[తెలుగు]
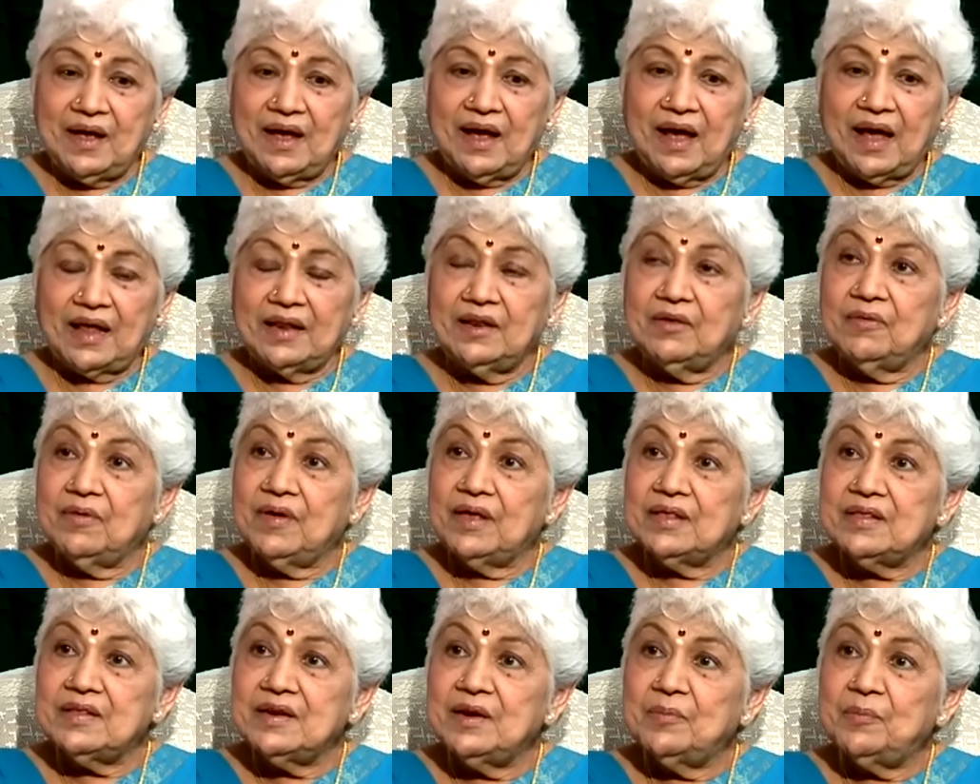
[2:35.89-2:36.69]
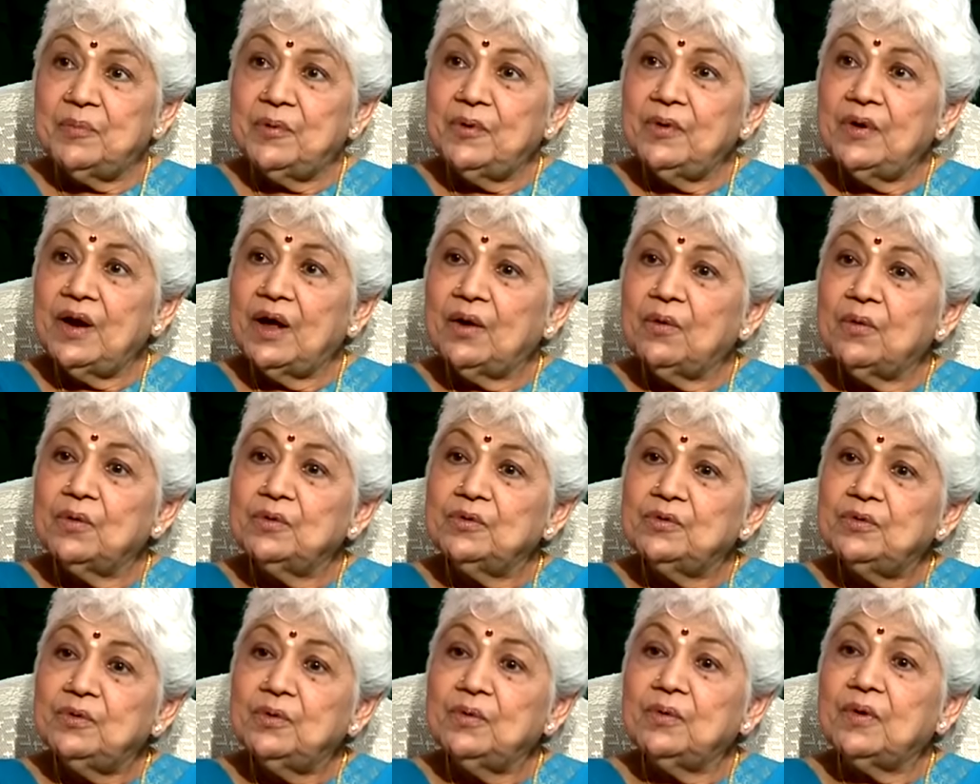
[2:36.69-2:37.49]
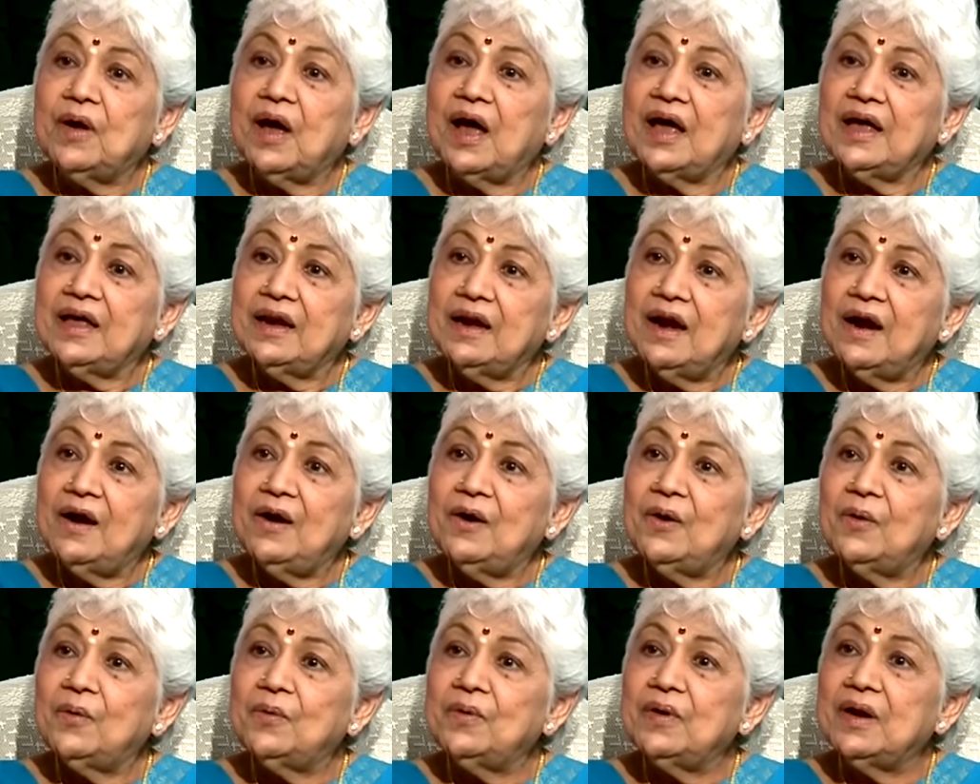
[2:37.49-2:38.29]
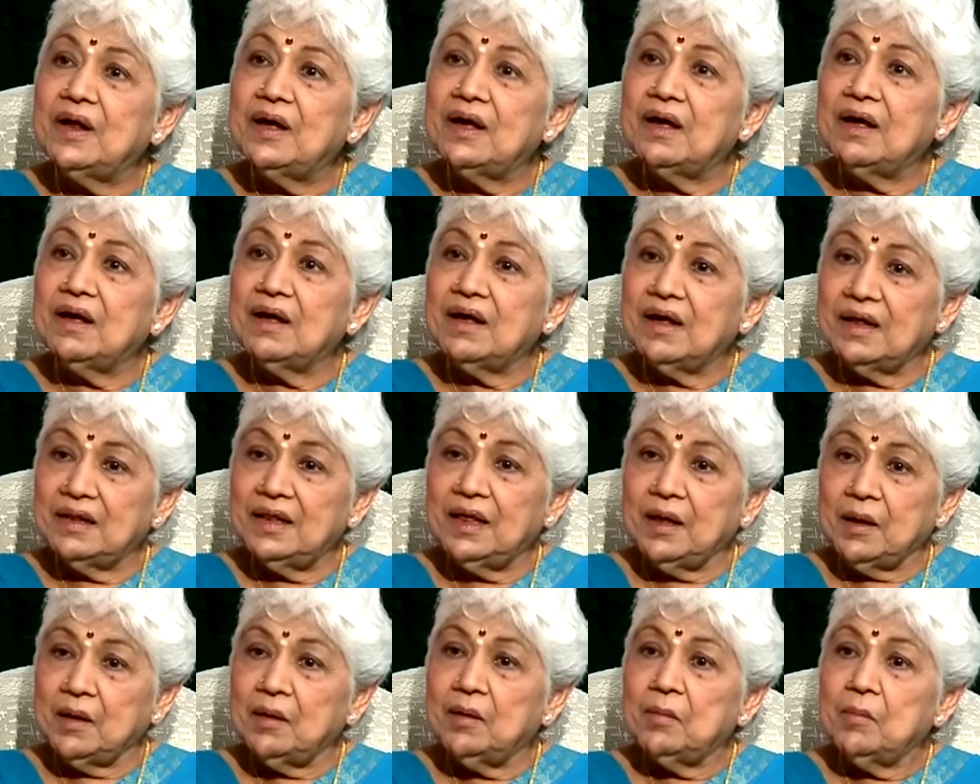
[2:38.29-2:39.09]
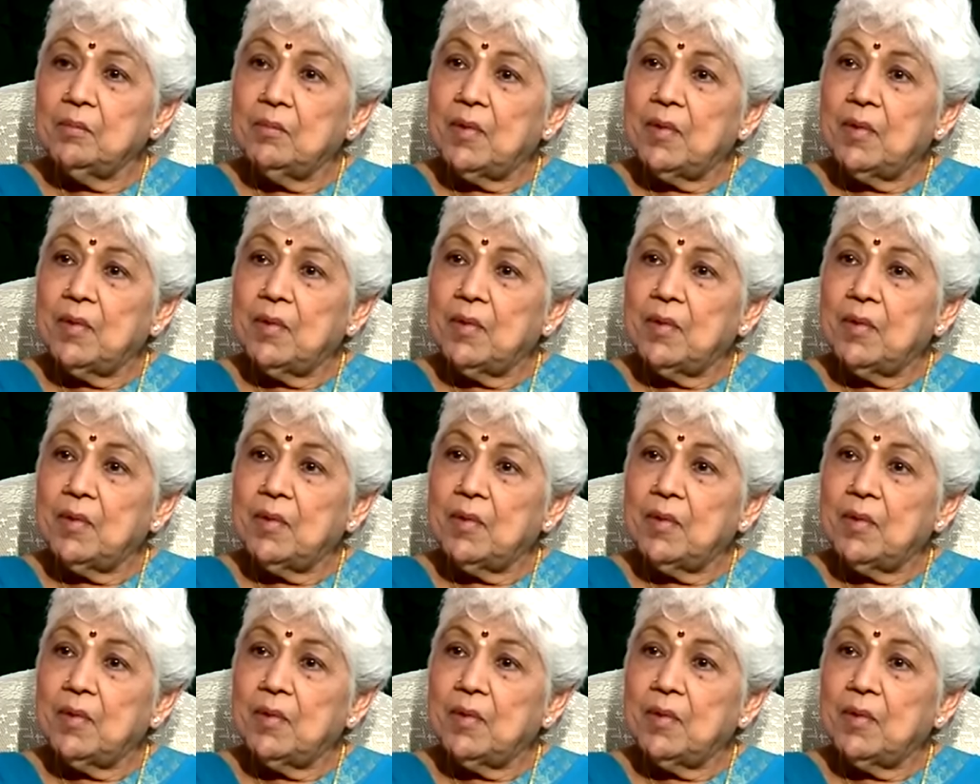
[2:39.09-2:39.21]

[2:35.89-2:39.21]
అది వేసినప్పుడు నా గొంతు కాకినాడలో ఉన్న అదే మా